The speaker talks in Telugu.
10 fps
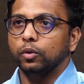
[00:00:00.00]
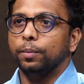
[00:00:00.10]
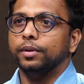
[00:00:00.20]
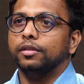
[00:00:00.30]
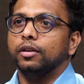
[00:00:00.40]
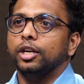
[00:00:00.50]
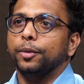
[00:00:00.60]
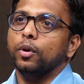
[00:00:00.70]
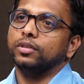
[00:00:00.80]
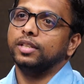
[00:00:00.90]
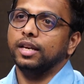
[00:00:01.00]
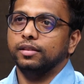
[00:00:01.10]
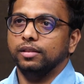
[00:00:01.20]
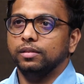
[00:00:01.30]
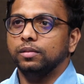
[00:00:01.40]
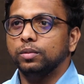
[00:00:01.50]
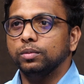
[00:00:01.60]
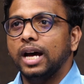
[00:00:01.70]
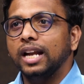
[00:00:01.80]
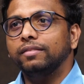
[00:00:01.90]
ఊపిరితిత్తులు డిపాజిట్ అవుతాయి సో
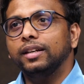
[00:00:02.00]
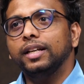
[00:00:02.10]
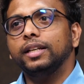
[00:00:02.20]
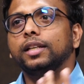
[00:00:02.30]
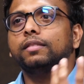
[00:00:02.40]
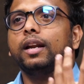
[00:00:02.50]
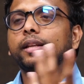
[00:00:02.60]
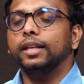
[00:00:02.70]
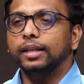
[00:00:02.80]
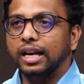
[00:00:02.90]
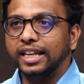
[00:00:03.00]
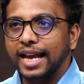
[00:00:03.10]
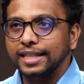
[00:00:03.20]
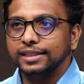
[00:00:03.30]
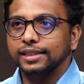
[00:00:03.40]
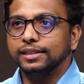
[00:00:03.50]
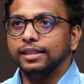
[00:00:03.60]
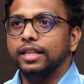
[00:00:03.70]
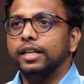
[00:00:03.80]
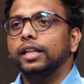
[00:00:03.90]
దానివల్ల ఏంటంటే వాళ్ళకి లంగ్ క్యాన్సర్స్
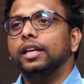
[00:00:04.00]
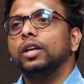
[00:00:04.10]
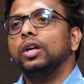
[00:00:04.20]
లేదంటే